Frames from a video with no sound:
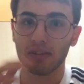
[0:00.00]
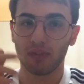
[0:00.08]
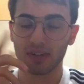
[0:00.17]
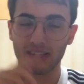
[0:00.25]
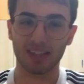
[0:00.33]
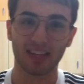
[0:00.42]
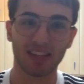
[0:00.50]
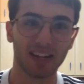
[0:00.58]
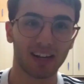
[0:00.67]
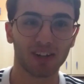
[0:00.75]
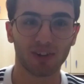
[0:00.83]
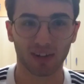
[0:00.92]
Forse
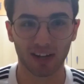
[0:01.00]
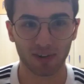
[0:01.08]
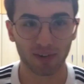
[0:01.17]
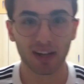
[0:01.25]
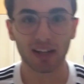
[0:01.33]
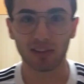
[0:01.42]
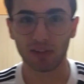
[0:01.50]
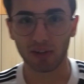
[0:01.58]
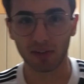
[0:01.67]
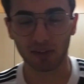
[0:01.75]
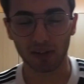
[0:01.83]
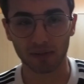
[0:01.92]
segnerà ancora
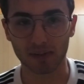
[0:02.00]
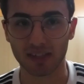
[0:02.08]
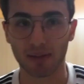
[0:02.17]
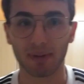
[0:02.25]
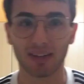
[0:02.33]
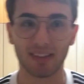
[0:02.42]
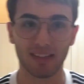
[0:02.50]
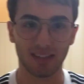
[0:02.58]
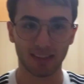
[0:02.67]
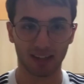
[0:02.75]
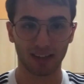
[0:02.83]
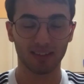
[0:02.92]
Ronaldo in questa
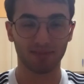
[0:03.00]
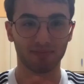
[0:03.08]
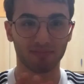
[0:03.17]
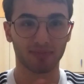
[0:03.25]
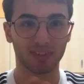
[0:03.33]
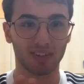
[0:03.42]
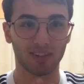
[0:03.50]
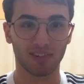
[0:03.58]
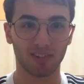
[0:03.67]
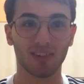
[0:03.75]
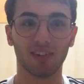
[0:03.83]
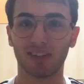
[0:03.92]
partita.
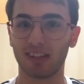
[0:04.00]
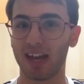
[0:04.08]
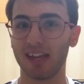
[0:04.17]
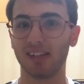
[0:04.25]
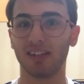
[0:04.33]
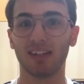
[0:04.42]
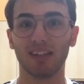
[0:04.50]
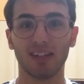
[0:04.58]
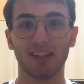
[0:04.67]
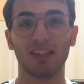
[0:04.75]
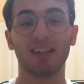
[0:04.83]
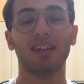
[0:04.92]
Ok?
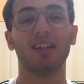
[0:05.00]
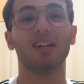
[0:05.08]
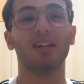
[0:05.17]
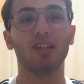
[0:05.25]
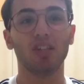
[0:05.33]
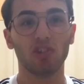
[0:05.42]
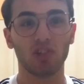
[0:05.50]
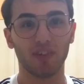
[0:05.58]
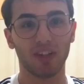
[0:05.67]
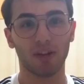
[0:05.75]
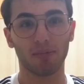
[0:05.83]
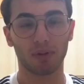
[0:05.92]
Ci
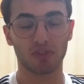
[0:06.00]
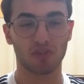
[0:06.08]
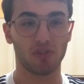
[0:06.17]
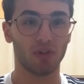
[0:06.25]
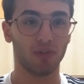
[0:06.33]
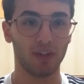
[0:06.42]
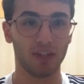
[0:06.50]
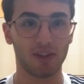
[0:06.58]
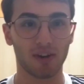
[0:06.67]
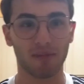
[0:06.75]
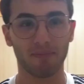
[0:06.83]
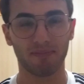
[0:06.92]
vediamo al prossimo
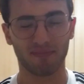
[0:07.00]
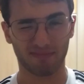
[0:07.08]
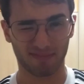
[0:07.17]
video.